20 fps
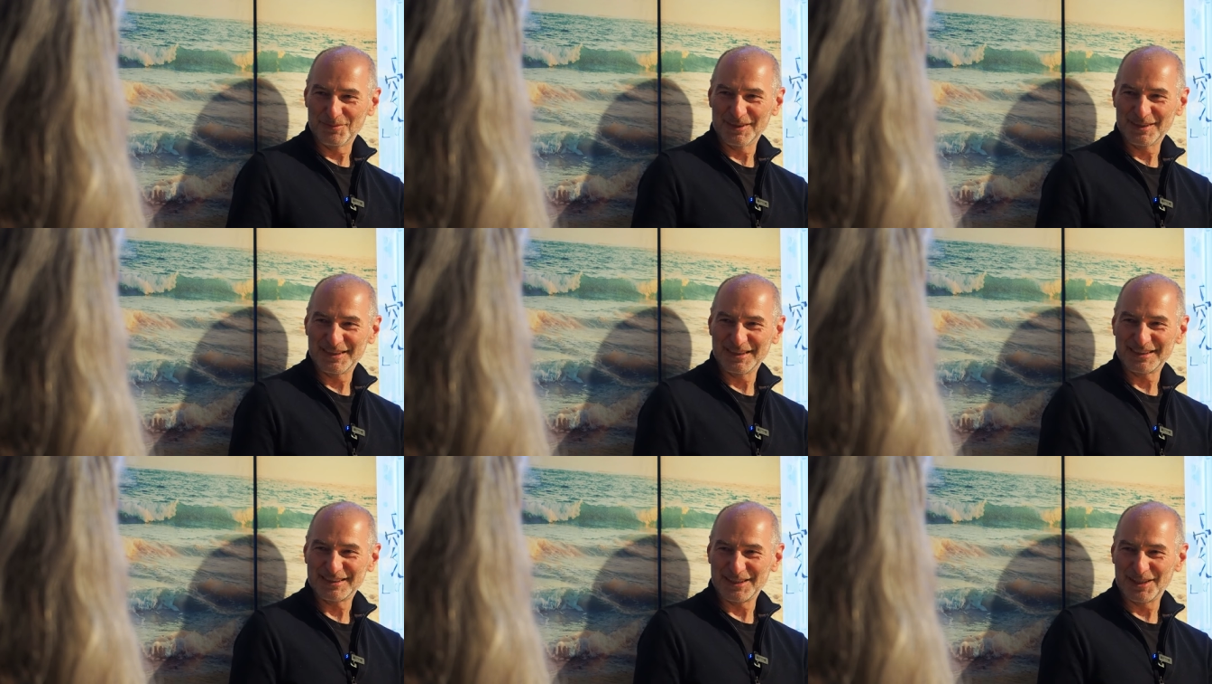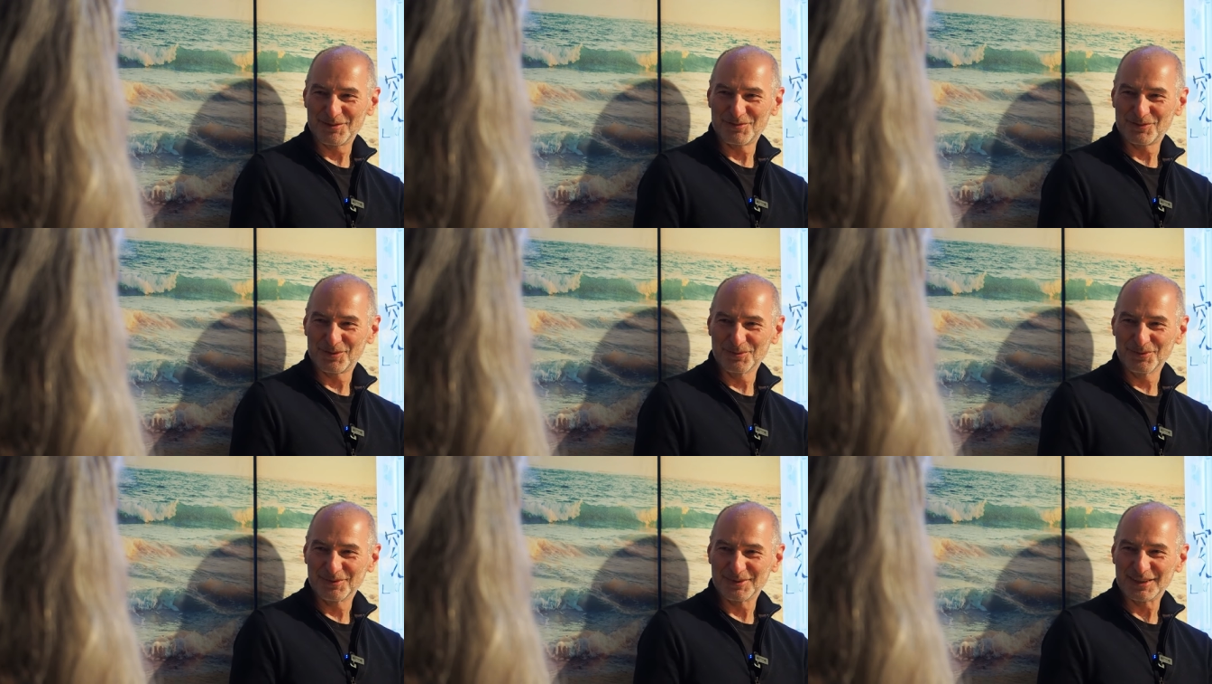mit sich selbst
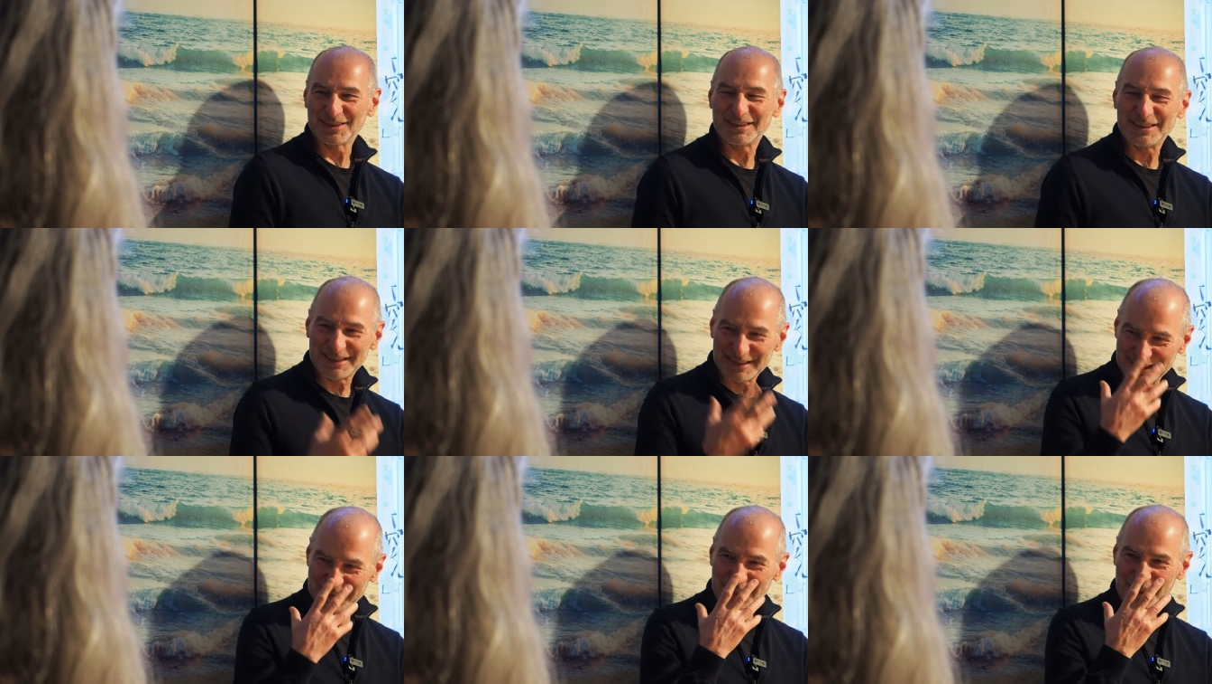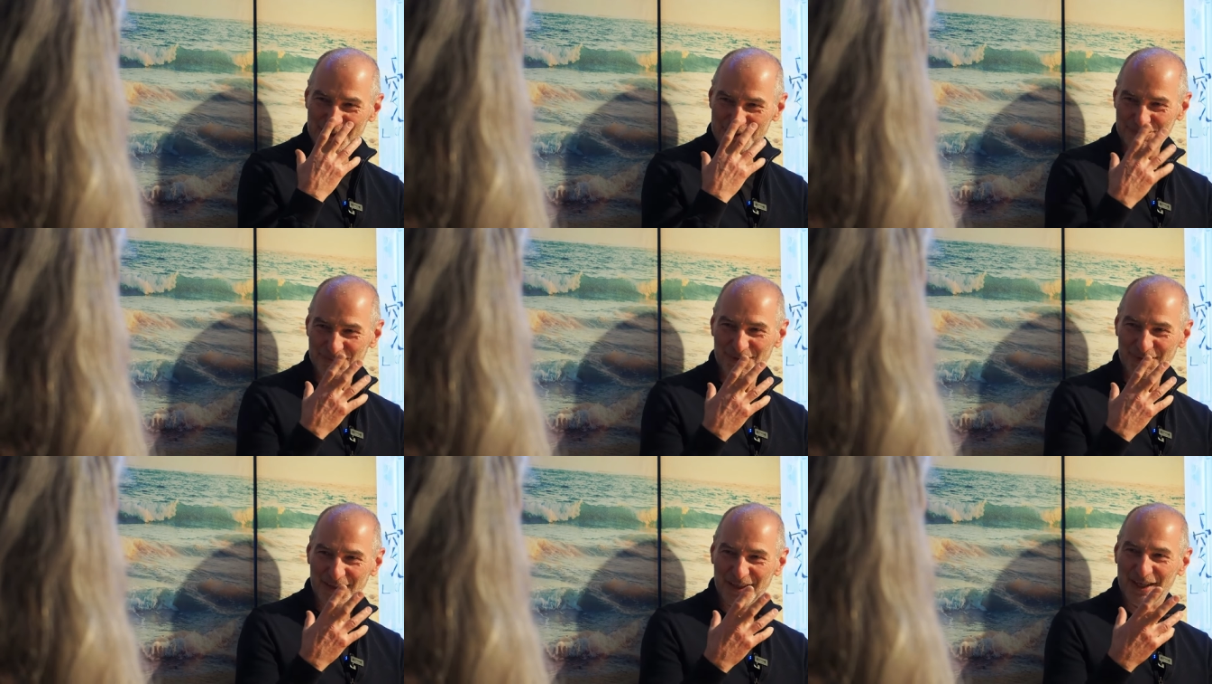verbunden ist, das ist
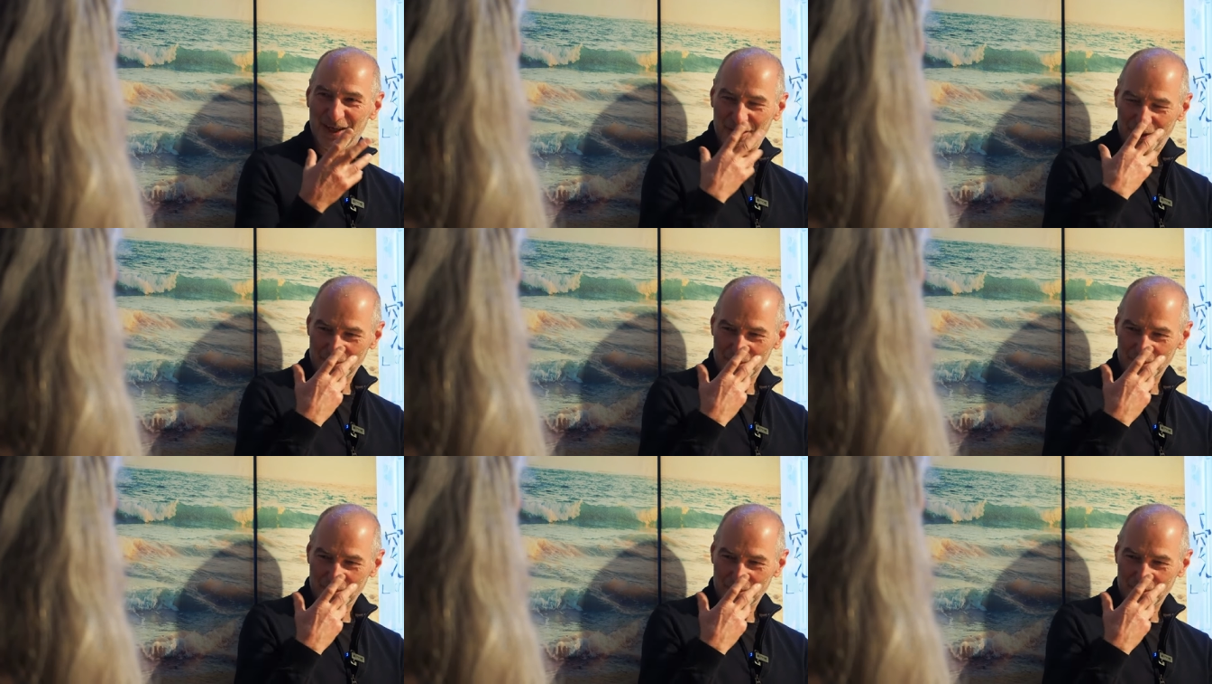sichtbar mhm.